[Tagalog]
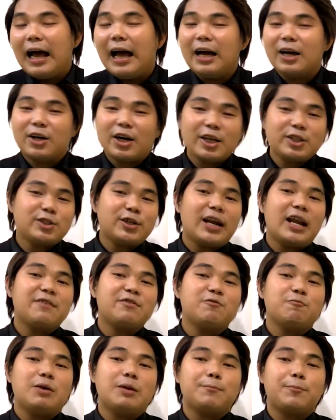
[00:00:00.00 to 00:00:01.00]
Ang Restore
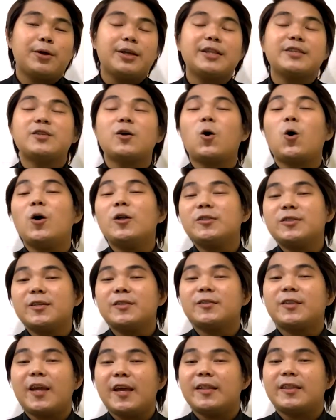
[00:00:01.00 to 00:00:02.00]
Life naman po, it is a
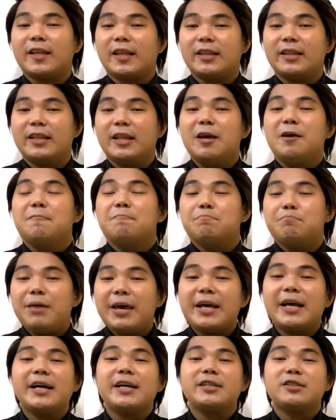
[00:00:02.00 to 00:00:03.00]
concentrated
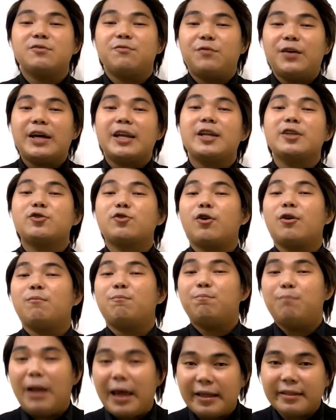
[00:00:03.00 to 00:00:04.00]
mega resveratrol
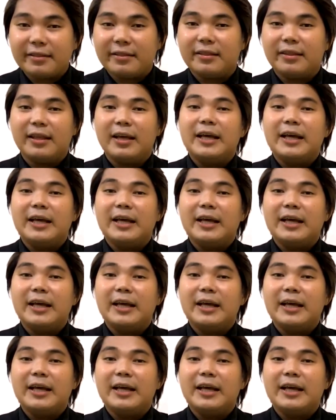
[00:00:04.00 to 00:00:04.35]
blend